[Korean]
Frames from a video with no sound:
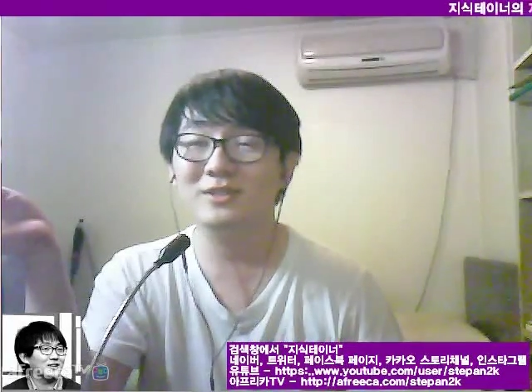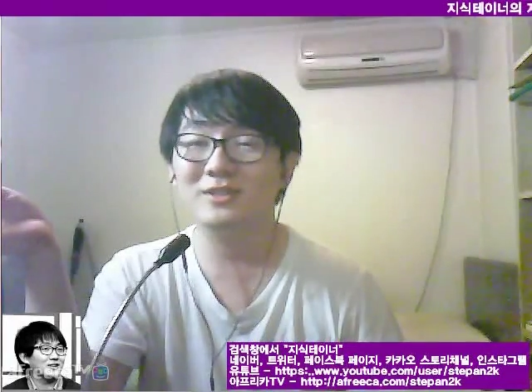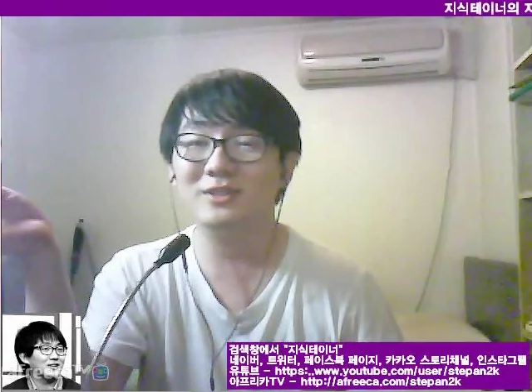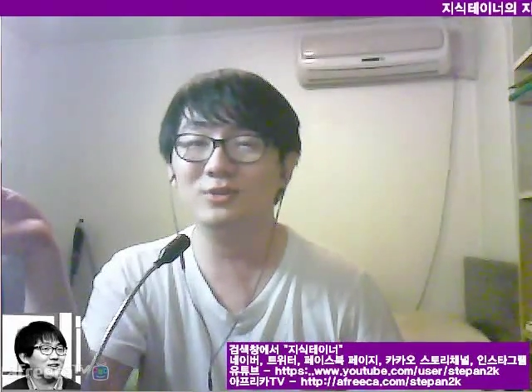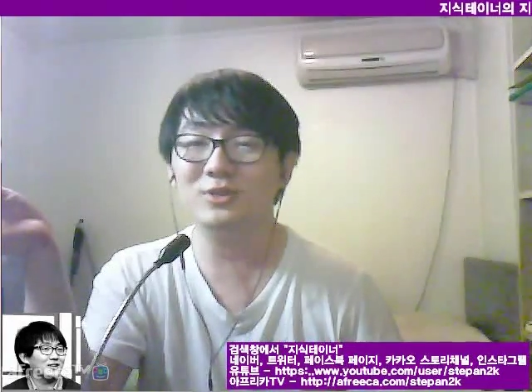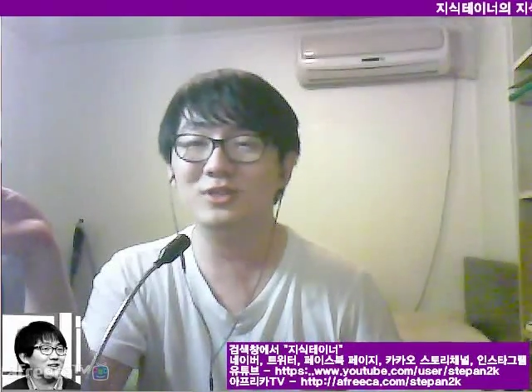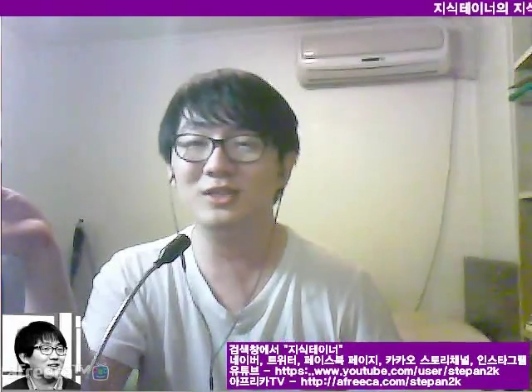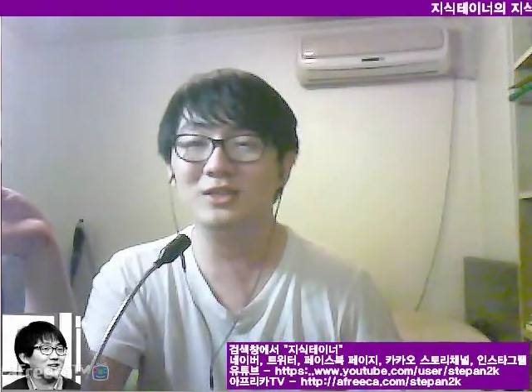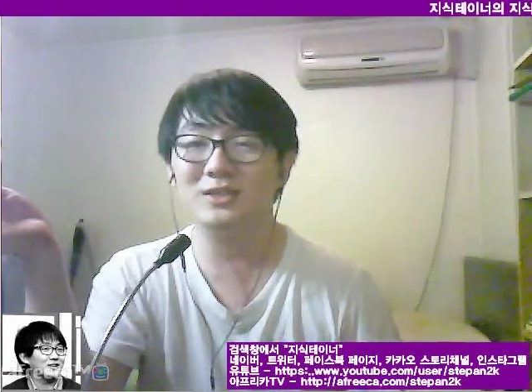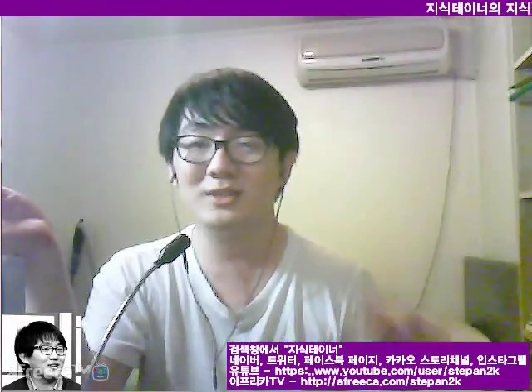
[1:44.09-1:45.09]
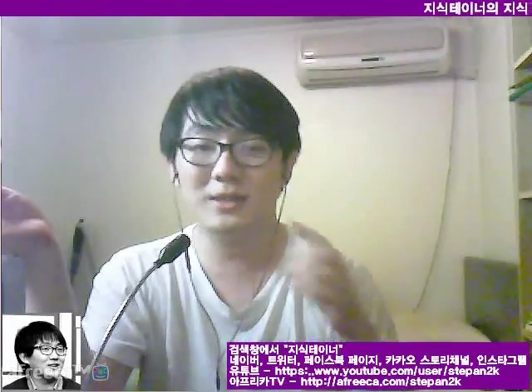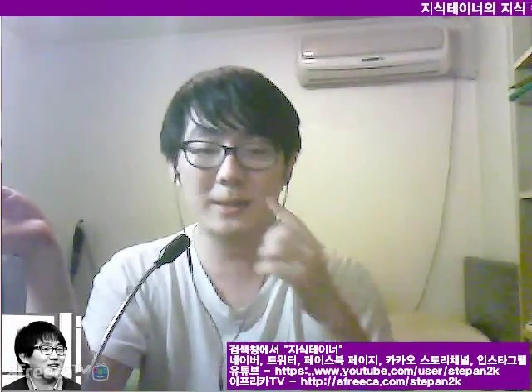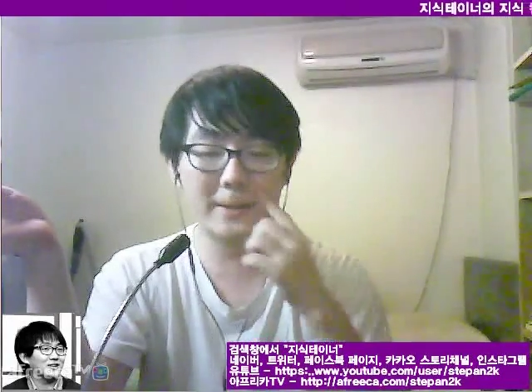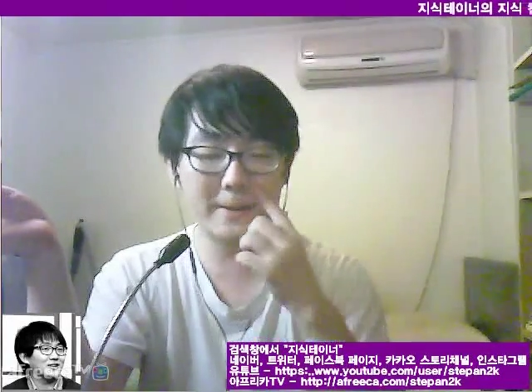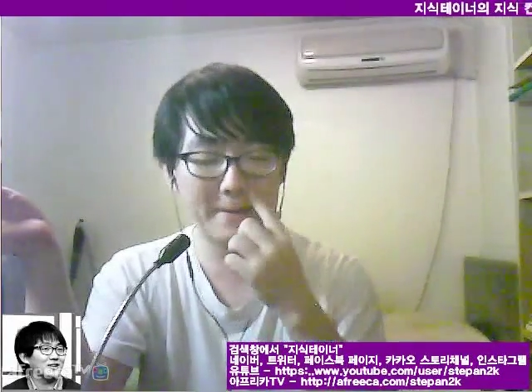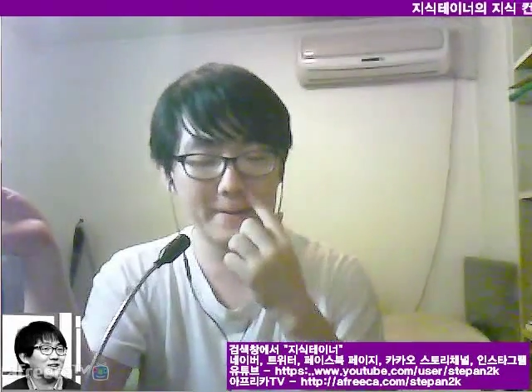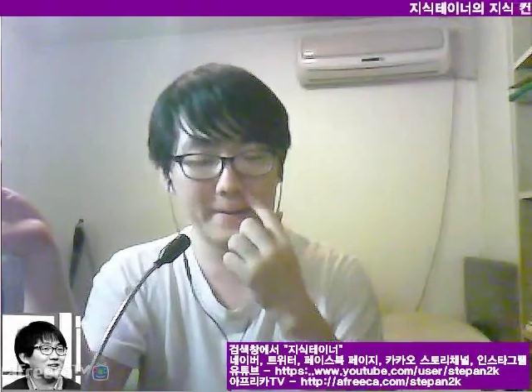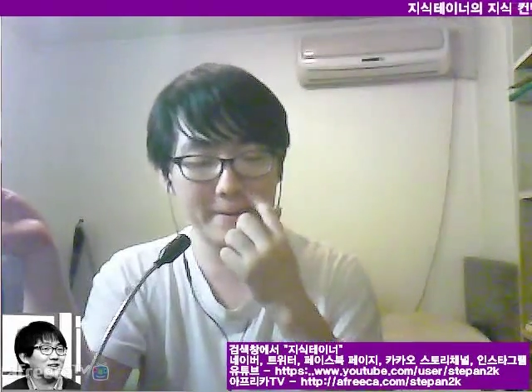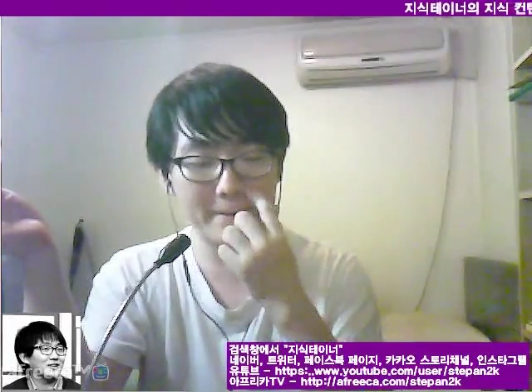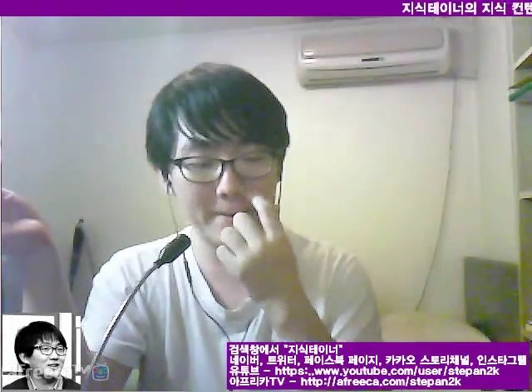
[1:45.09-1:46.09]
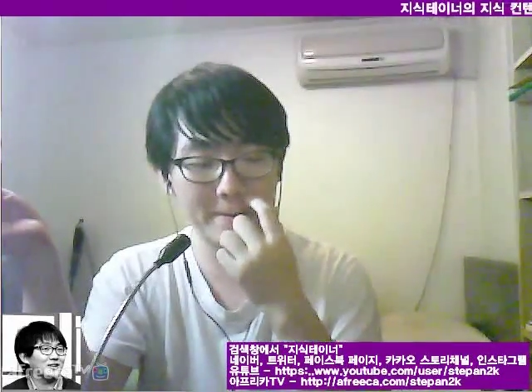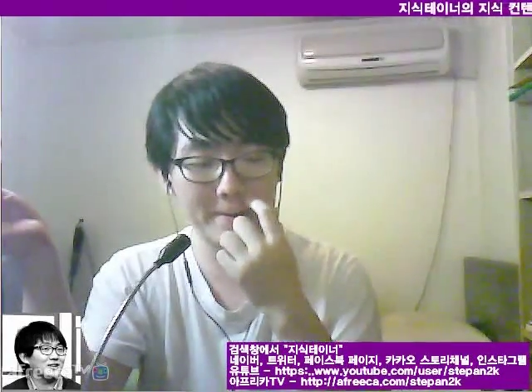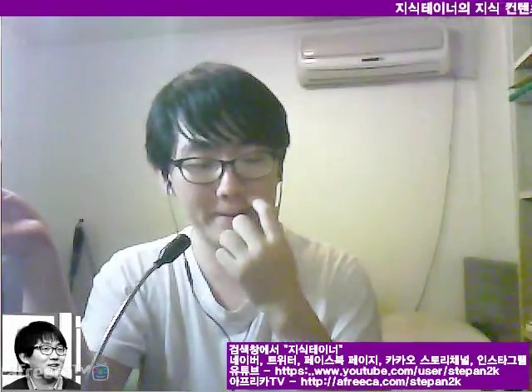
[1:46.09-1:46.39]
그리고 이제 그,